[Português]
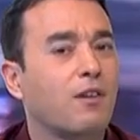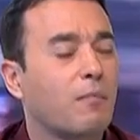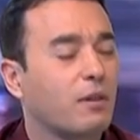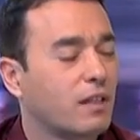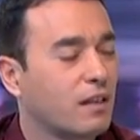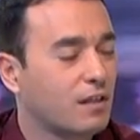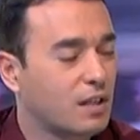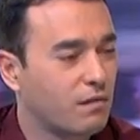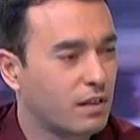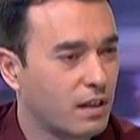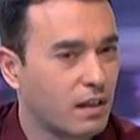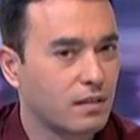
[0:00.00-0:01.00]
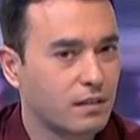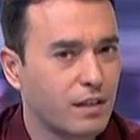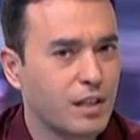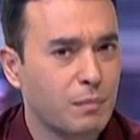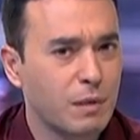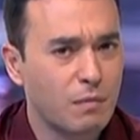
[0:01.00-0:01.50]
não é uma alternativa
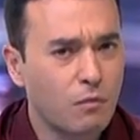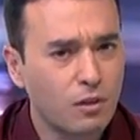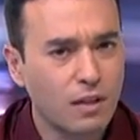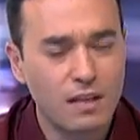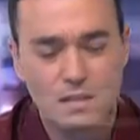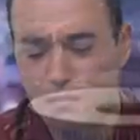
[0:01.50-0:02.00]
interessante mesmo? Vamos as